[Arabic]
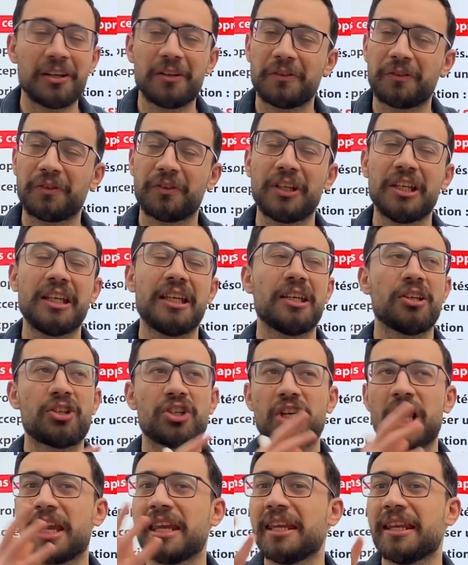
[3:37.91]
في
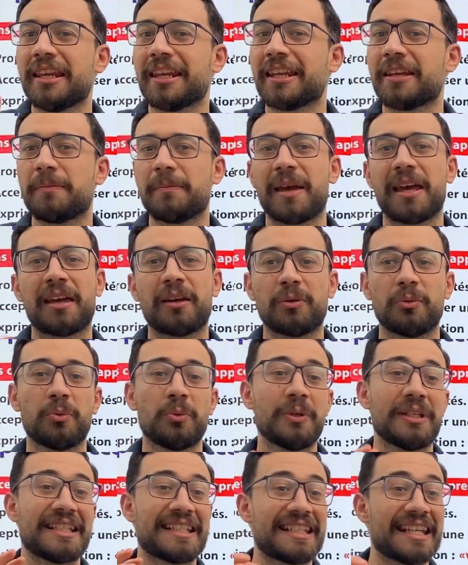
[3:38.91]
شيء ما
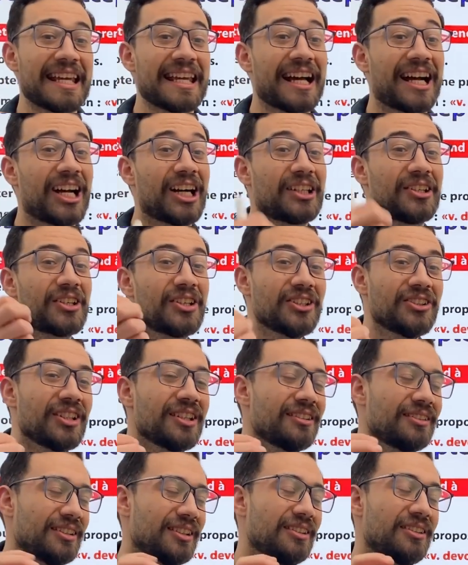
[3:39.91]
وازاي
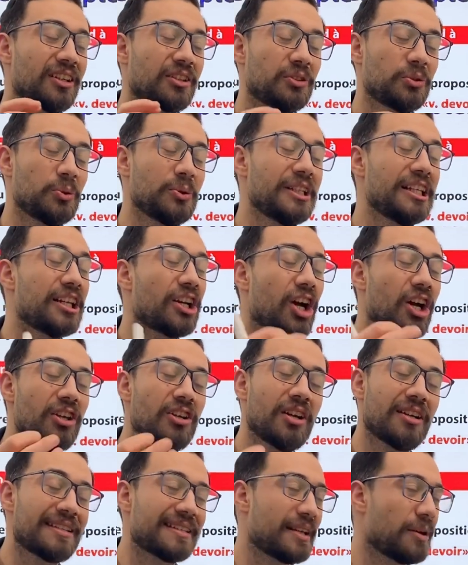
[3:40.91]
حضرتك تقدر تقول لي
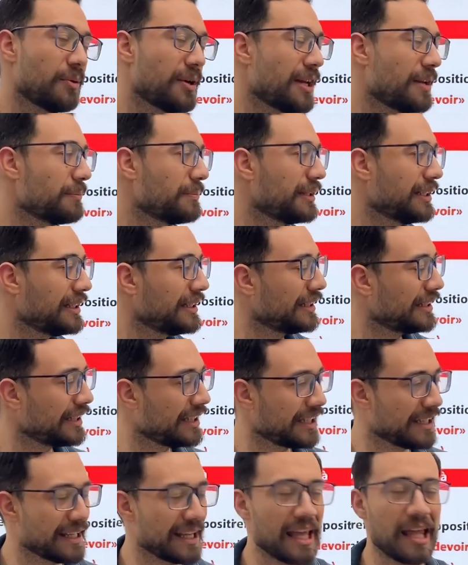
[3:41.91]
رايك سواء
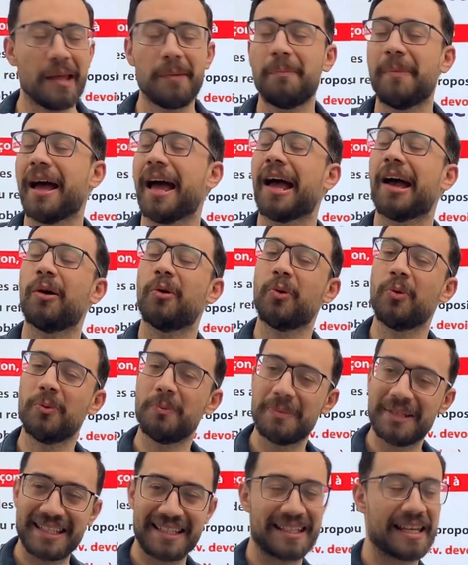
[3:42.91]
بالايجاب او
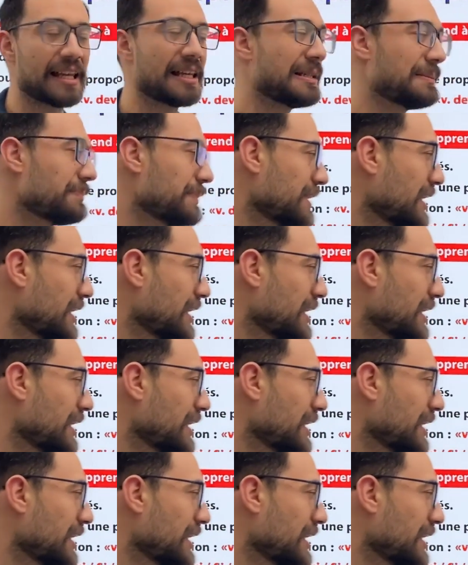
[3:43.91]
بالسلب